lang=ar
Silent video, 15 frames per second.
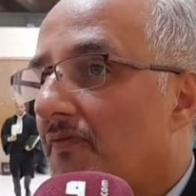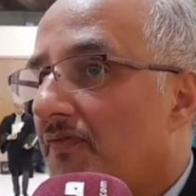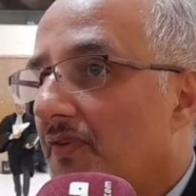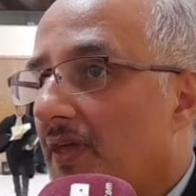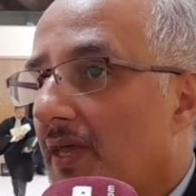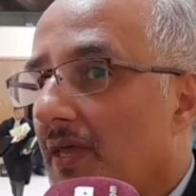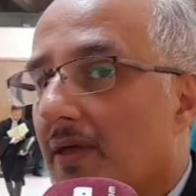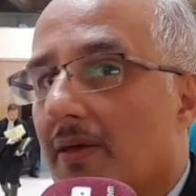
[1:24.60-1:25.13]

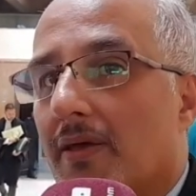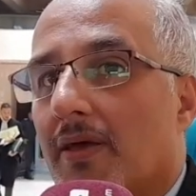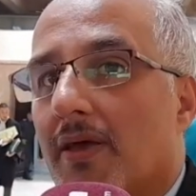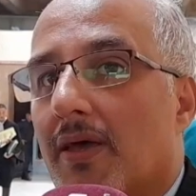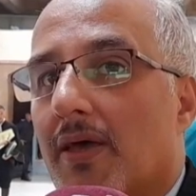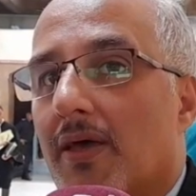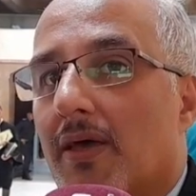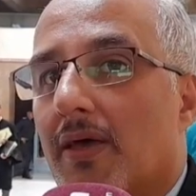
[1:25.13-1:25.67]
في
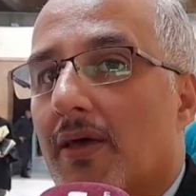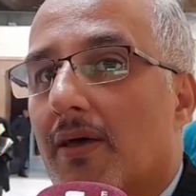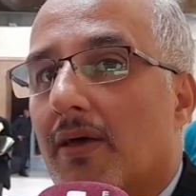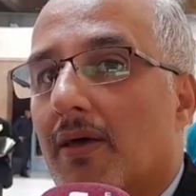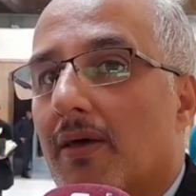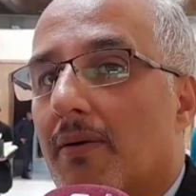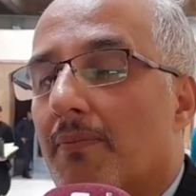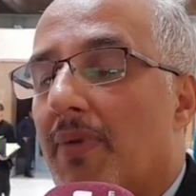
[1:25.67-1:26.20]
آه،
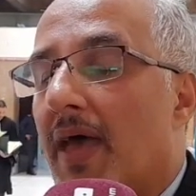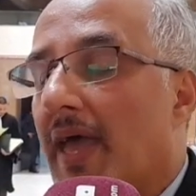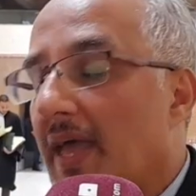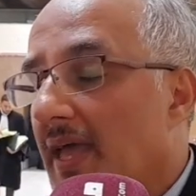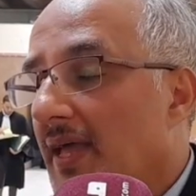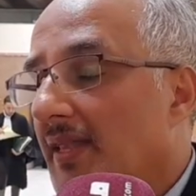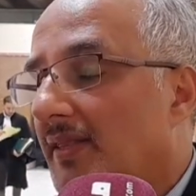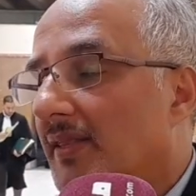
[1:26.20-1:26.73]

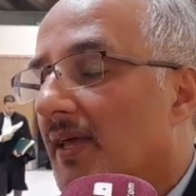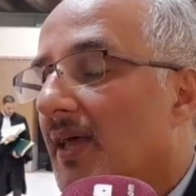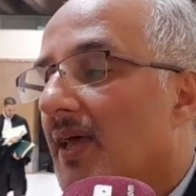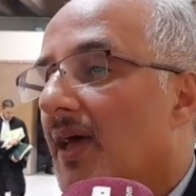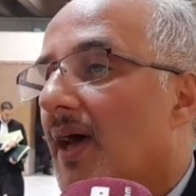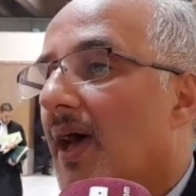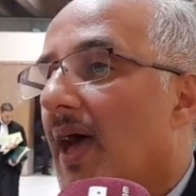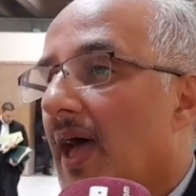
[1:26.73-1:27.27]
بعيد
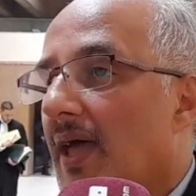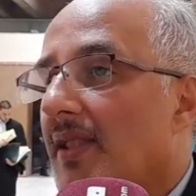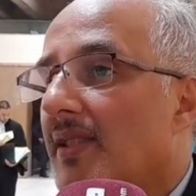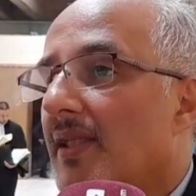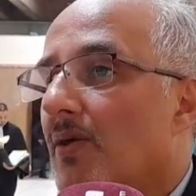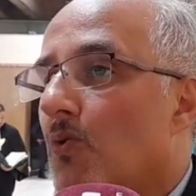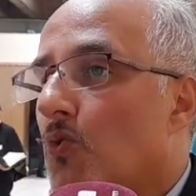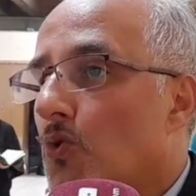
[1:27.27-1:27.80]
عن
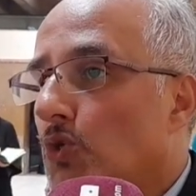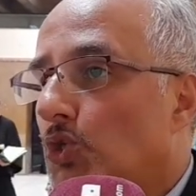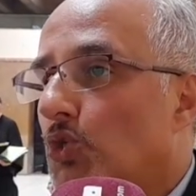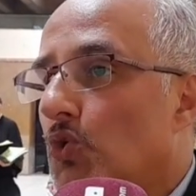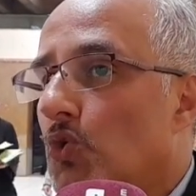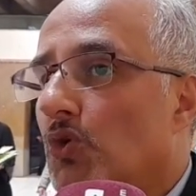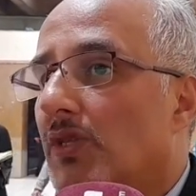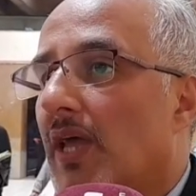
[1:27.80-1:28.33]

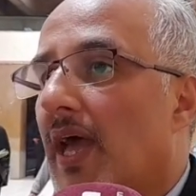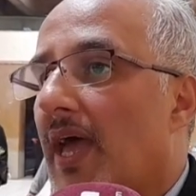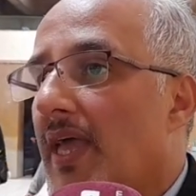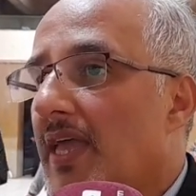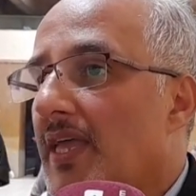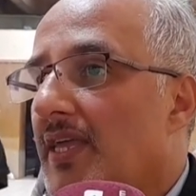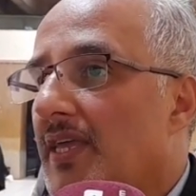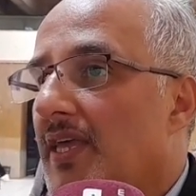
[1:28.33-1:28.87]
وجود
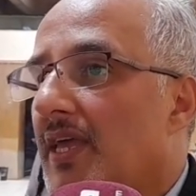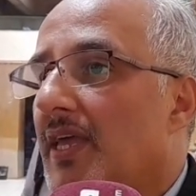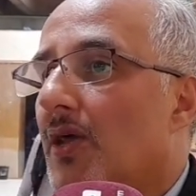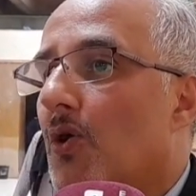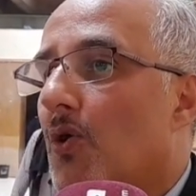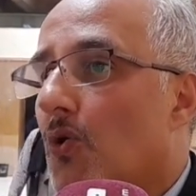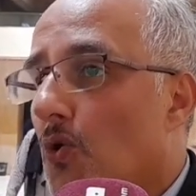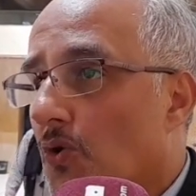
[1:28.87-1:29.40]
اي
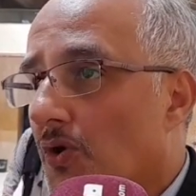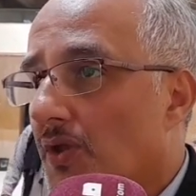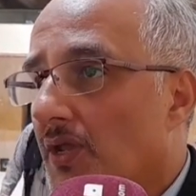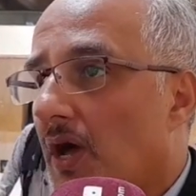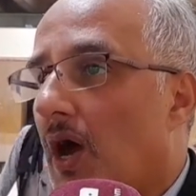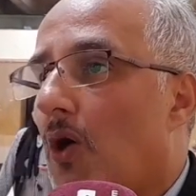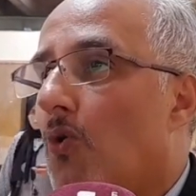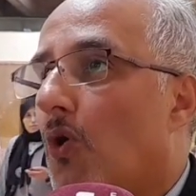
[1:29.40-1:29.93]
ركن
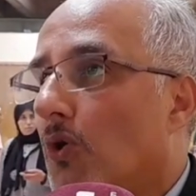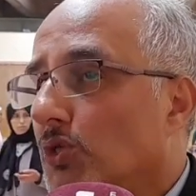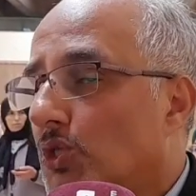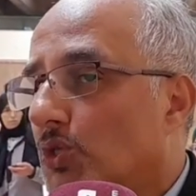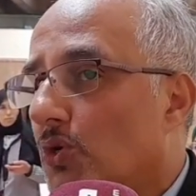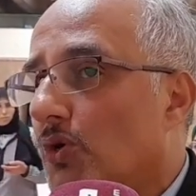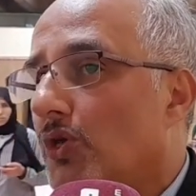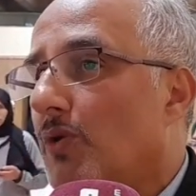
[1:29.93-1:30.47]
او
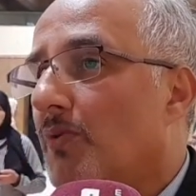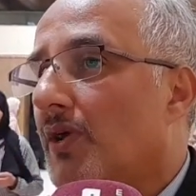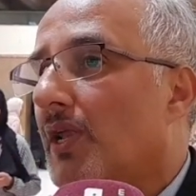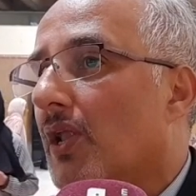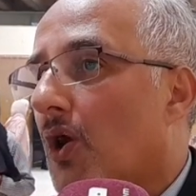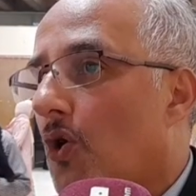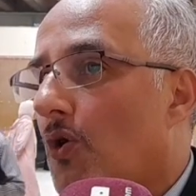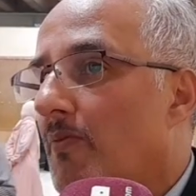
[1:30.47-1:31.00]
عنصر يمكن
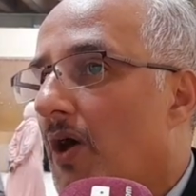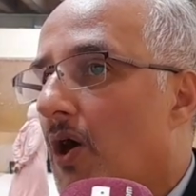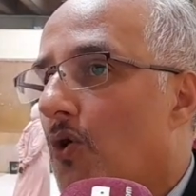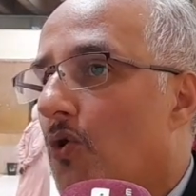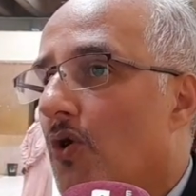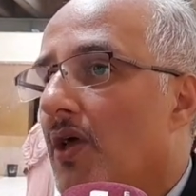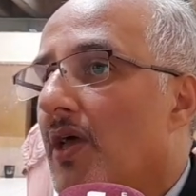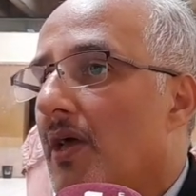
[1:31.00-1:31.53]
القول
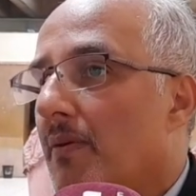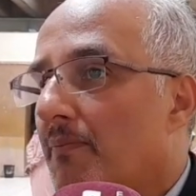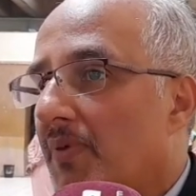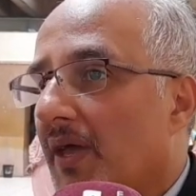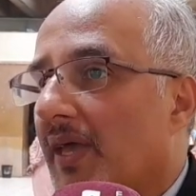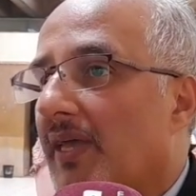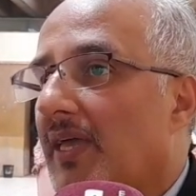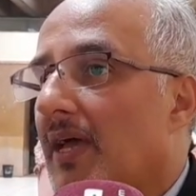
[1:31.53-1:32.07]
معه
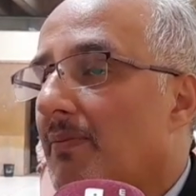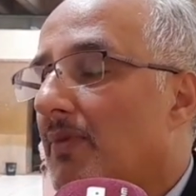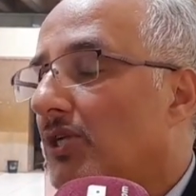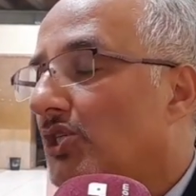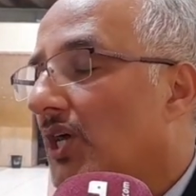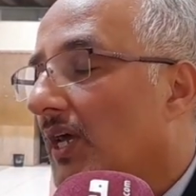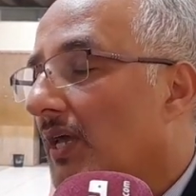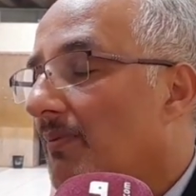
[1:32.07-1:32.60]
بقيام
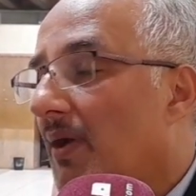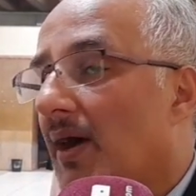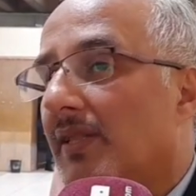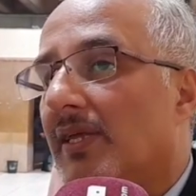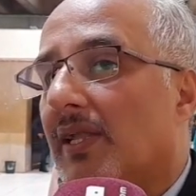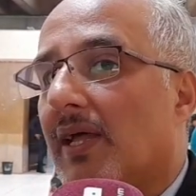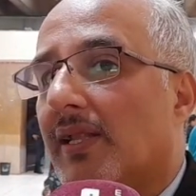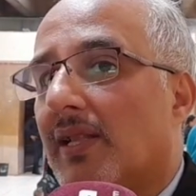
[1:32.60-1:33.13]
جريمه
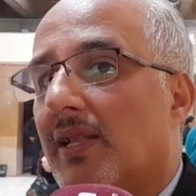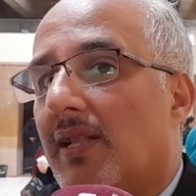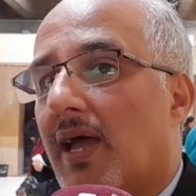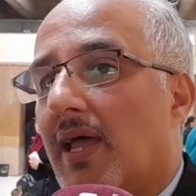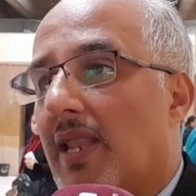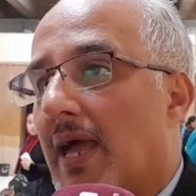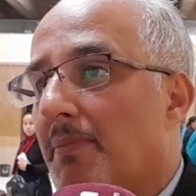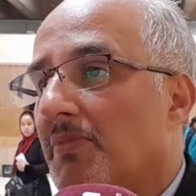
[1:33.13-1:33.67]
ديال قتل
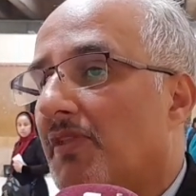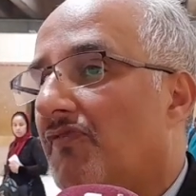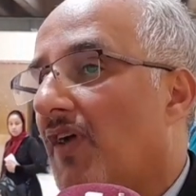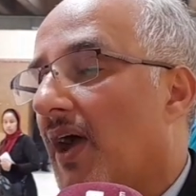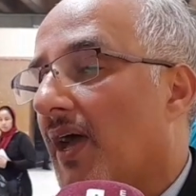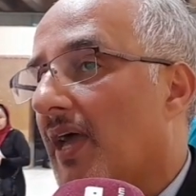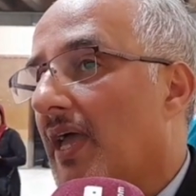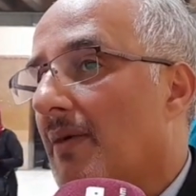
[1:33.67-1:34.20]
العمد في
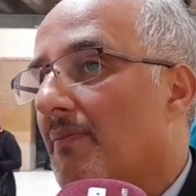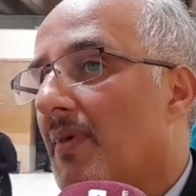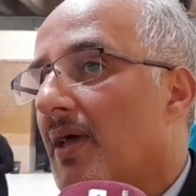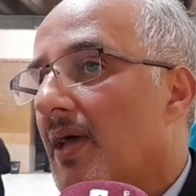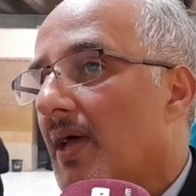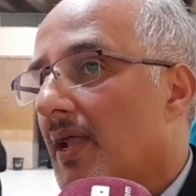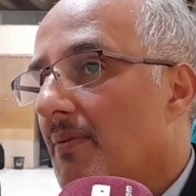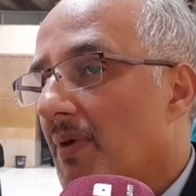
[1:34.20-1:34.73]
حقهم
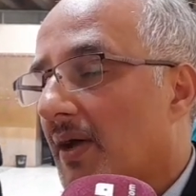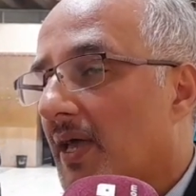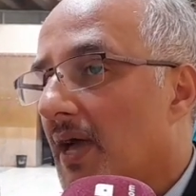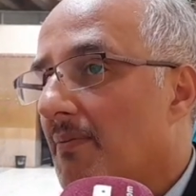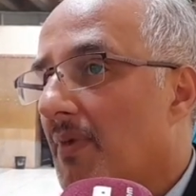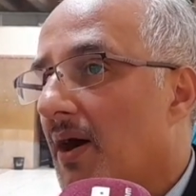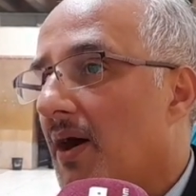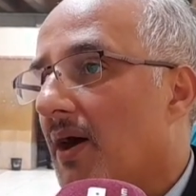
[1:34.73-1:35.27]

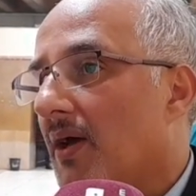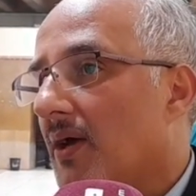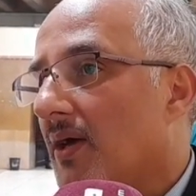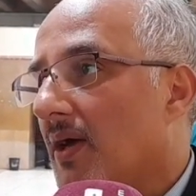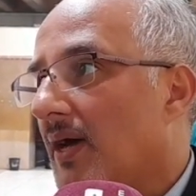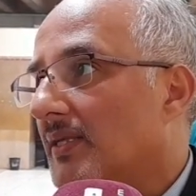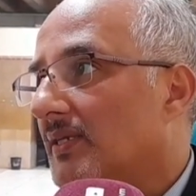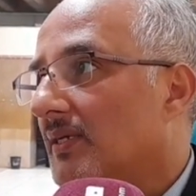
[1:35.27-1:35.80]
المحكمه
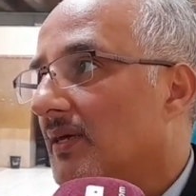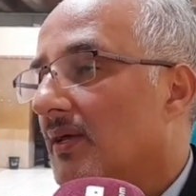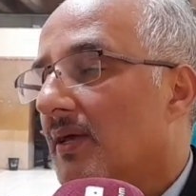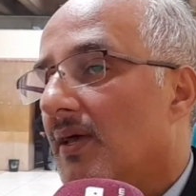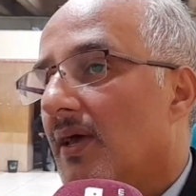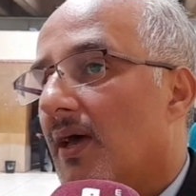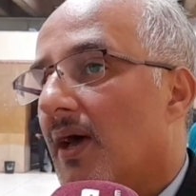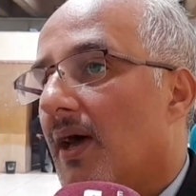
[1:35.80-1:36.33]
قررت
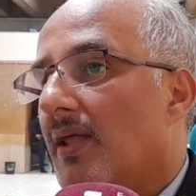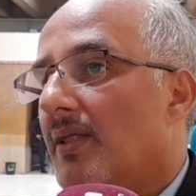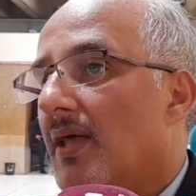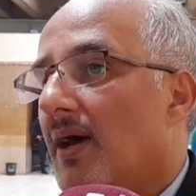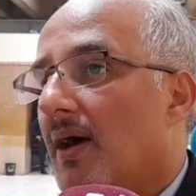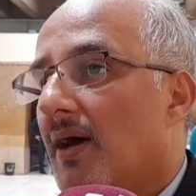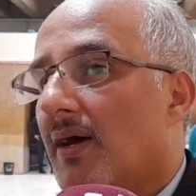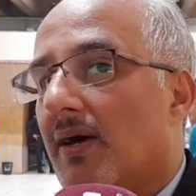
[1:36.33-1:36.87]

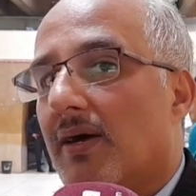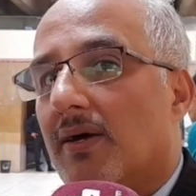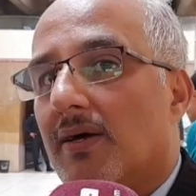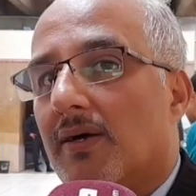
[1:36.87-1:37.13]
انها